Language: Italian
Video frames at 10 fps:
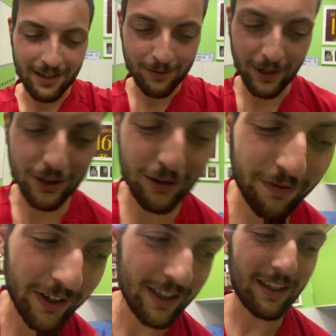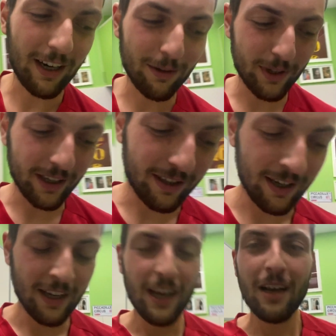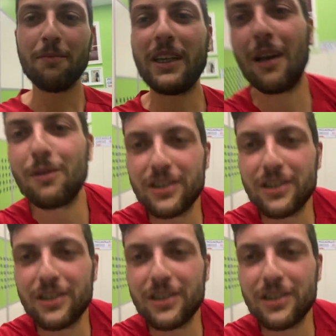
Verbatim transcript: una sofferenza inaudita. Ma stiamo